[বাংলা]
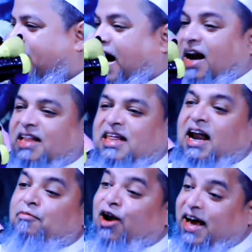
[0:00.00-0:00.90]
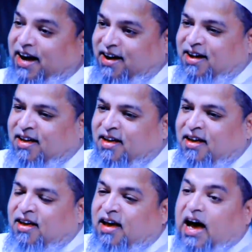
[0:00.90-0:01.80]
আল্লাহ তালা বলেন
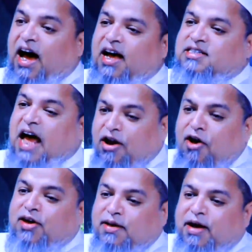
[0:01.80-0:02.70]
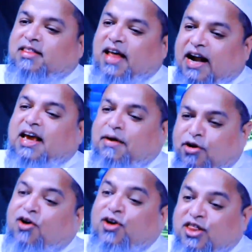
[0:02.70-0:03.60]
এই জানো ইমানদার
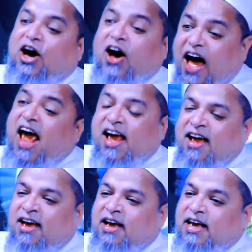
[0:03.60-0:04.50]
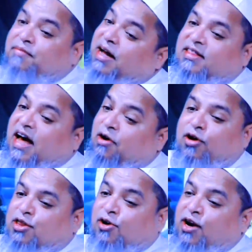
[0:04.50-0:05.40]
কেমন হইতে হয় ইমানদার
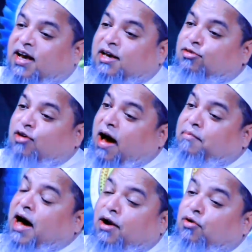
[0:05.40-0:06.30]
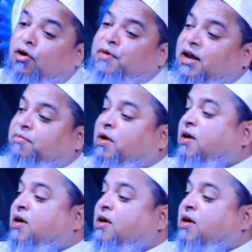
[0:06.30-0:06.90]
হইতে হইলে কিন্তু আমার নবীর